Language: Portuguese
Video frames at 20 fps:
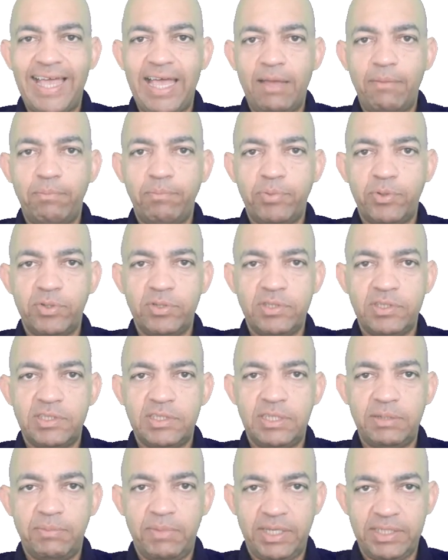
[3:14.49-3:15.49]

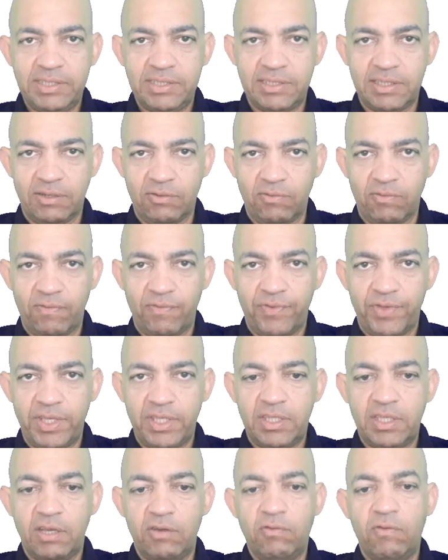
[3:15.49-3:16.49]
aproximação.
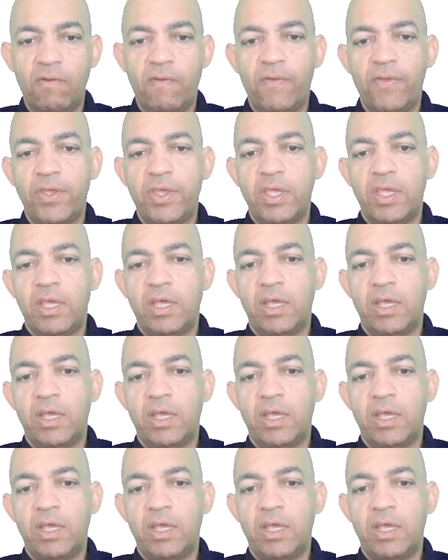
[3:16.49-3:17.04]
Então,